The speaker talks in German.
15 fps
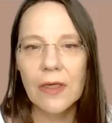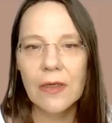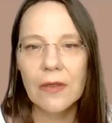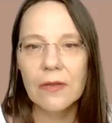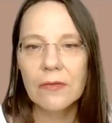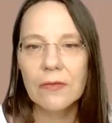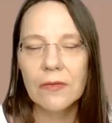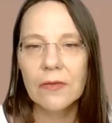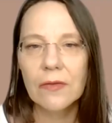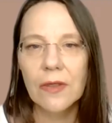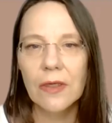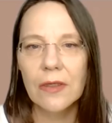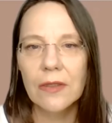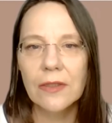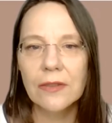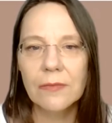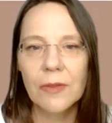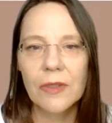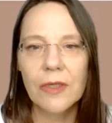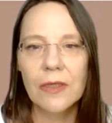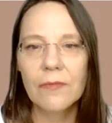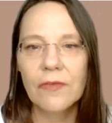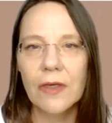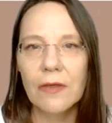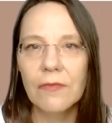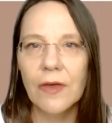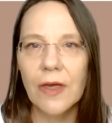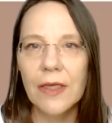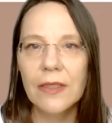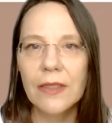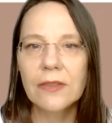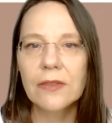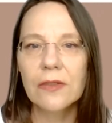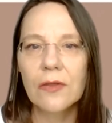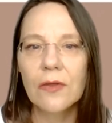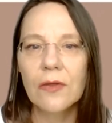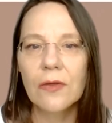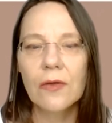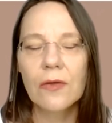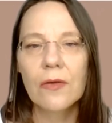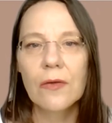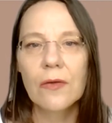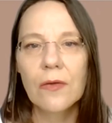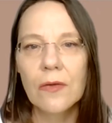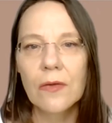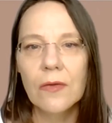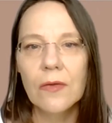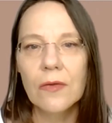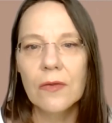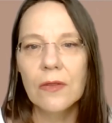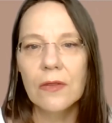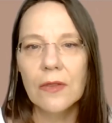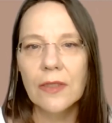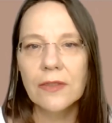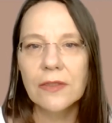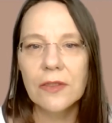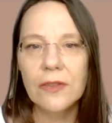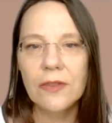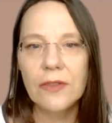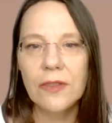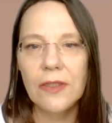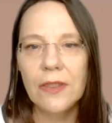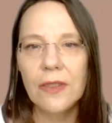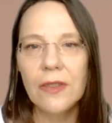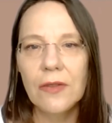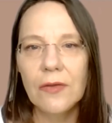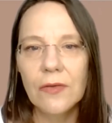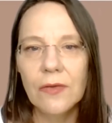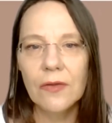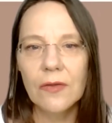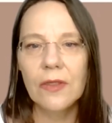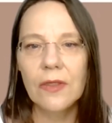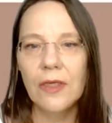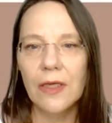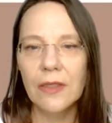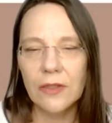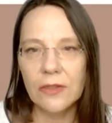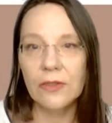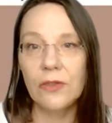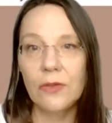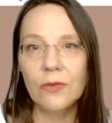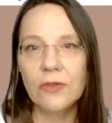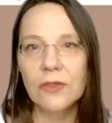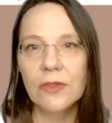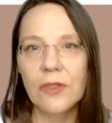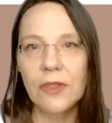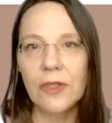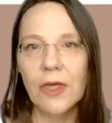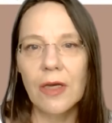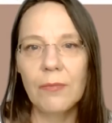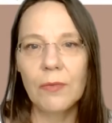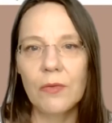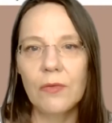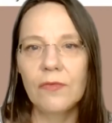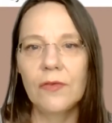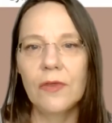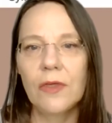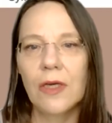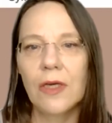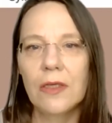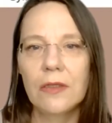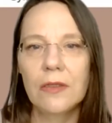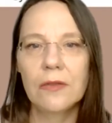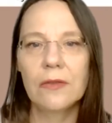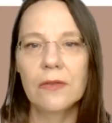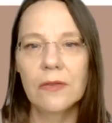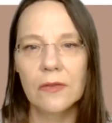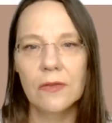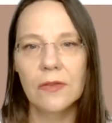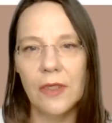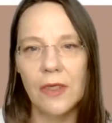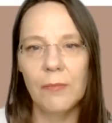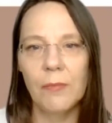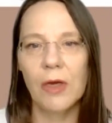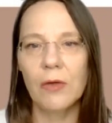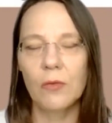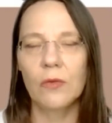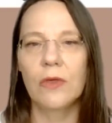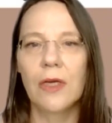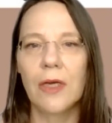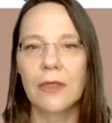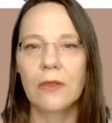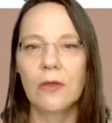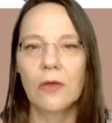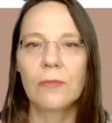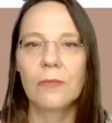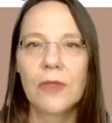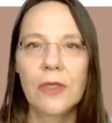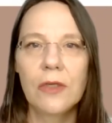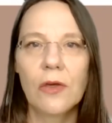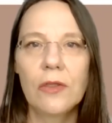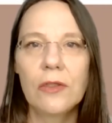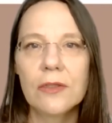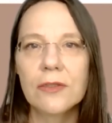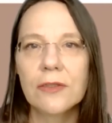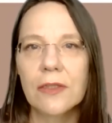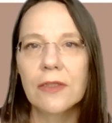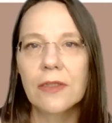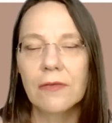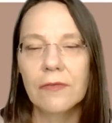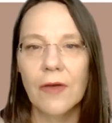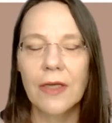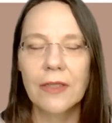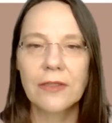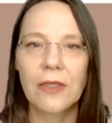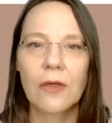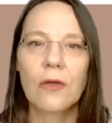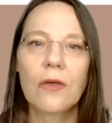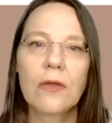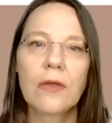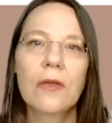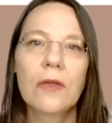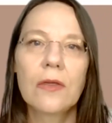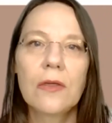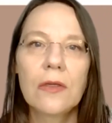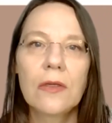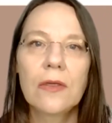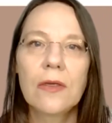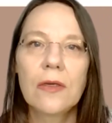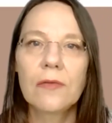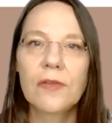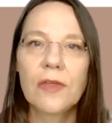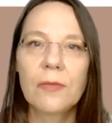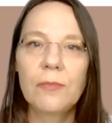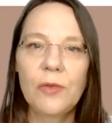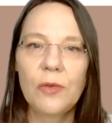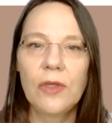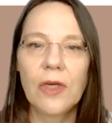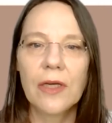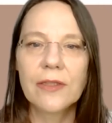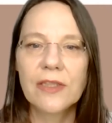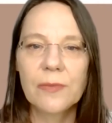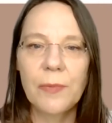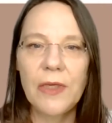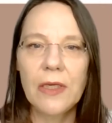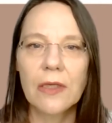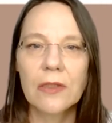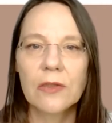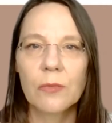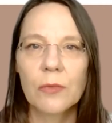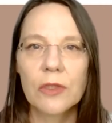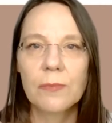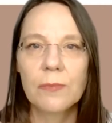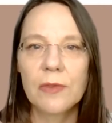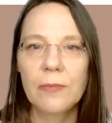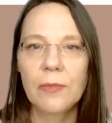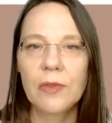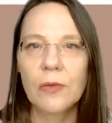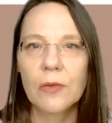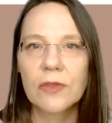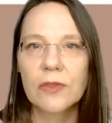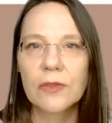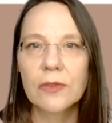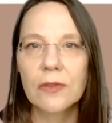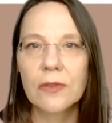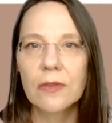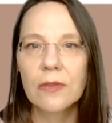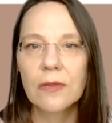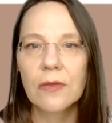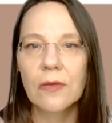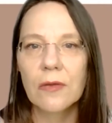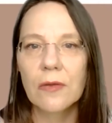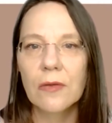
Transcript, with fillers: ja ja, dass man einfach weiß, das sind die, die Attitudes, die ich abrufen kann, die immer gut ankommen. Die könntest du quasi auch auf der Bühne als Speaker zum Beispiel benutzen. Ne?